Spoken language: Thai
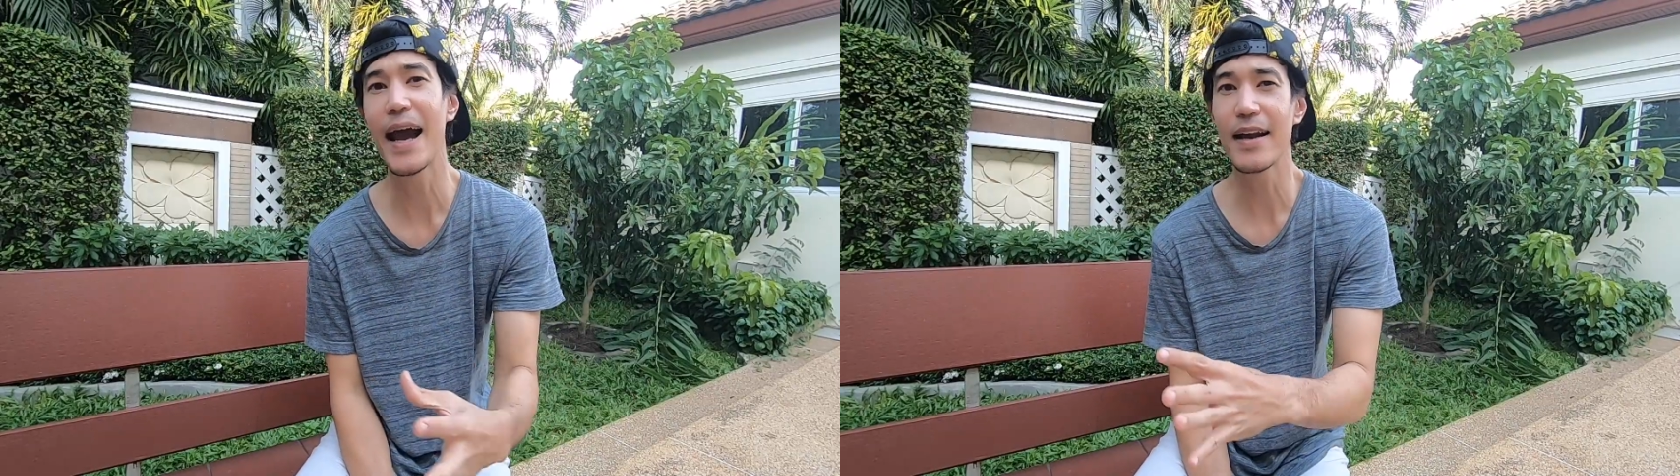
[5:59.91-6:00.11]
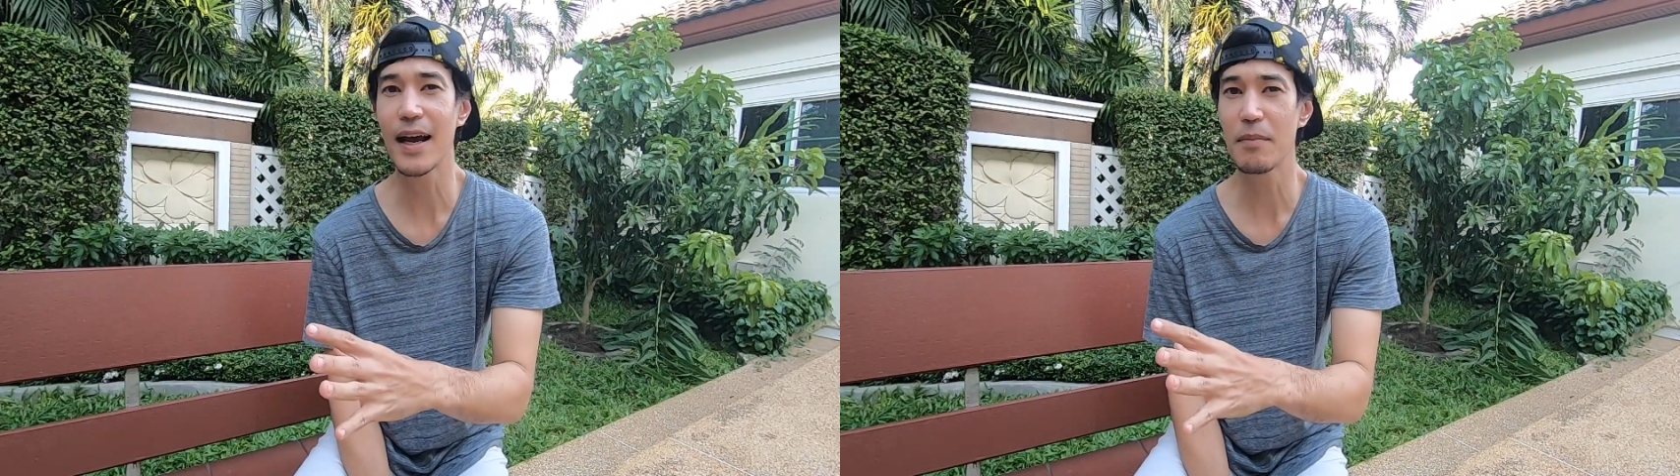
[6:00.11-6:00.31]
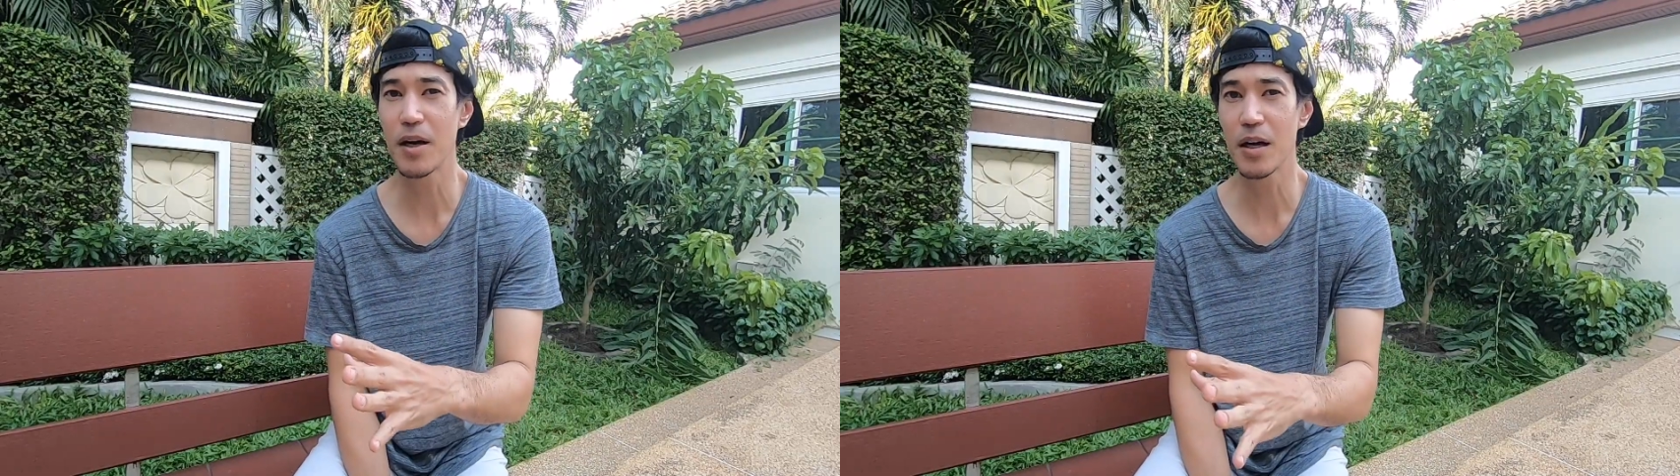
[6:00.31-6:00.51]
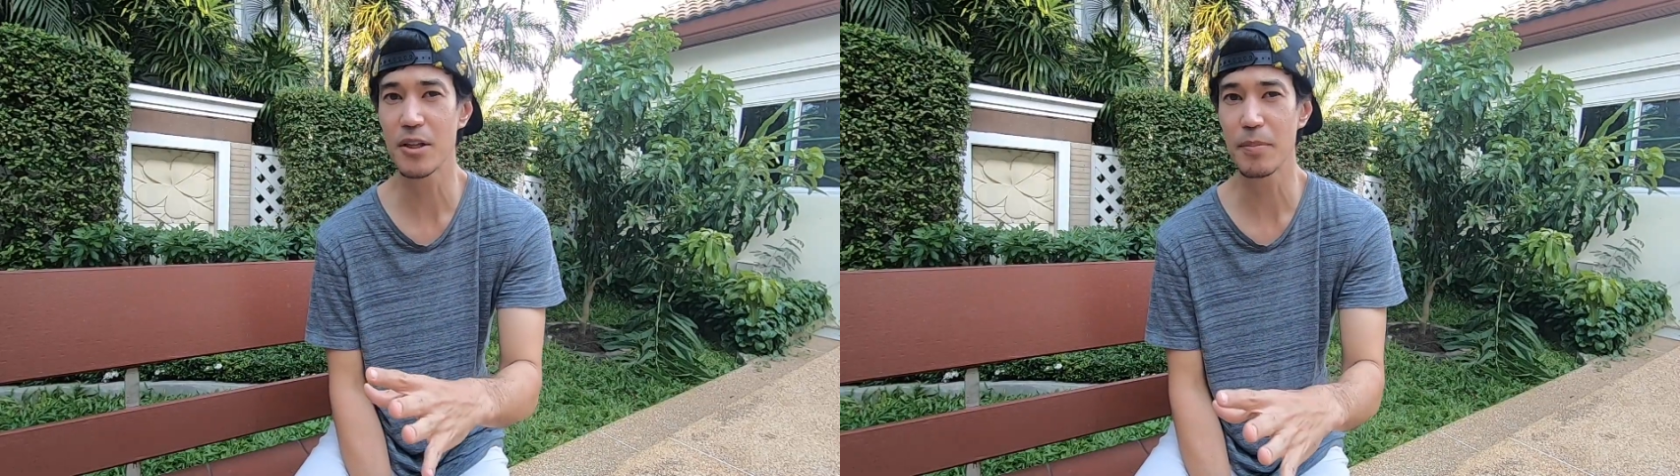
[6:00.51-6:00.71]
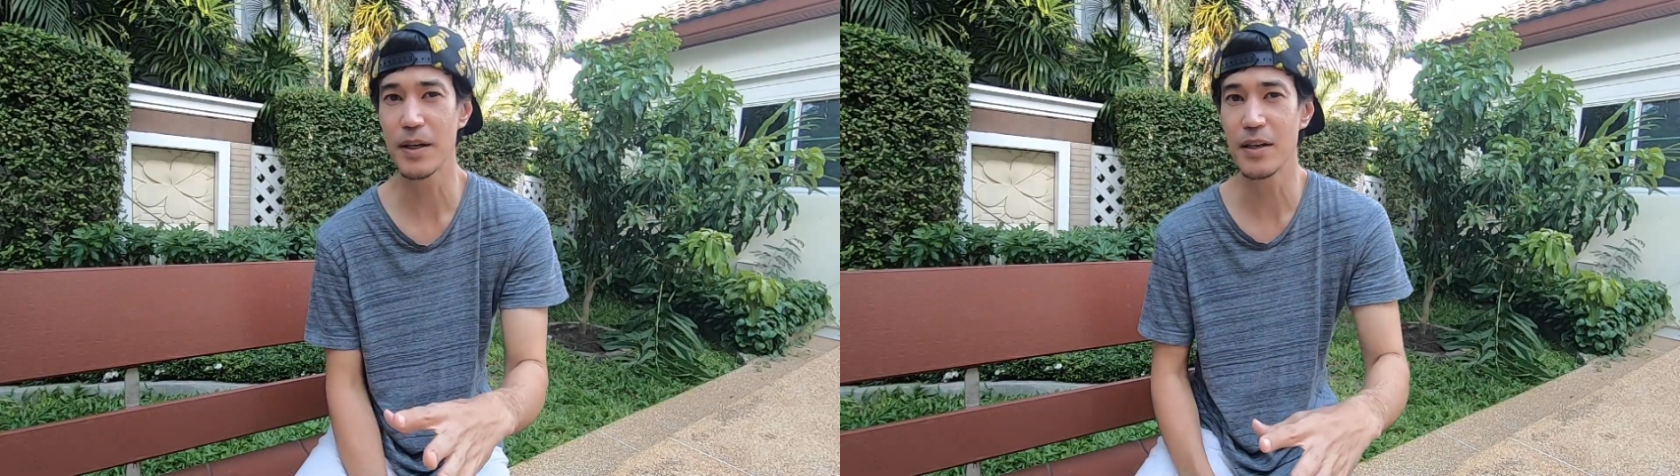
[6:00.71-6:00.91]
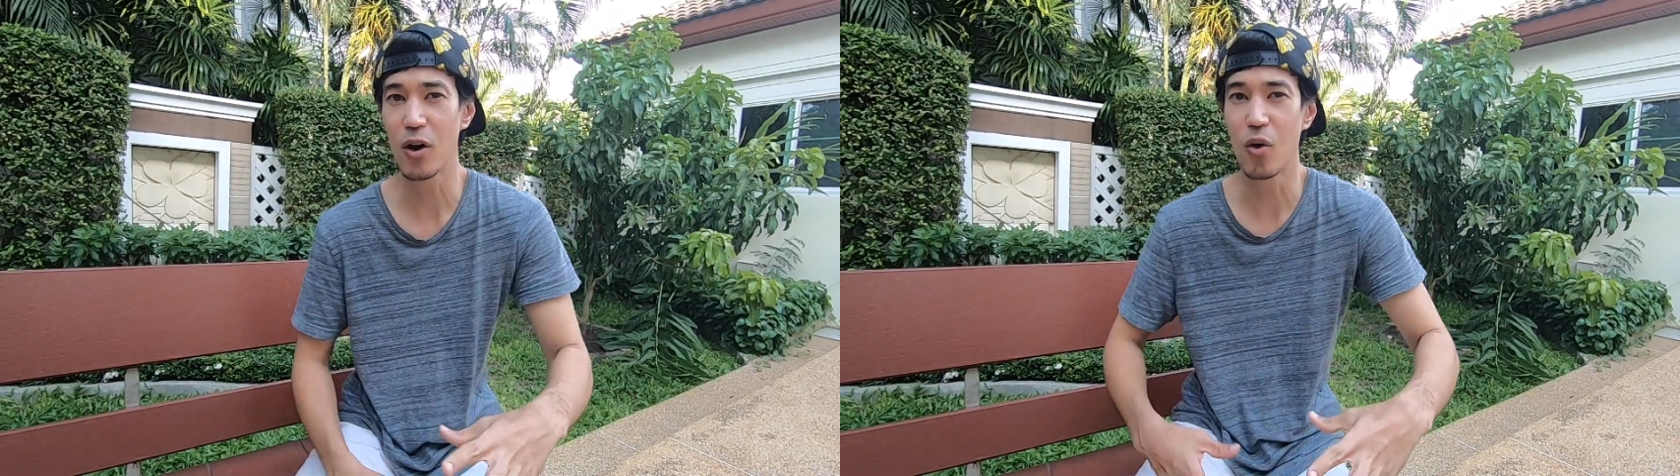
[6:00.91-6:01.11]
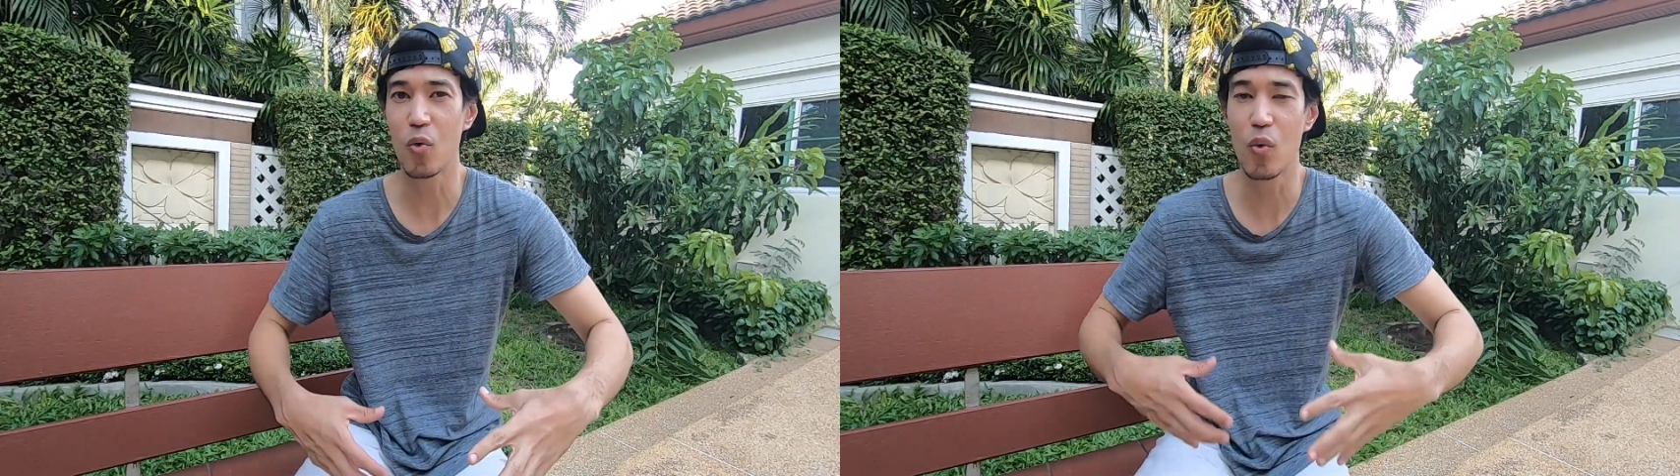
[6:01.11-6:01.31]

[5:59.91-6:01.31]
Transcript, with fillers: ยนะครับมันก็จะเป็นเรื่องของ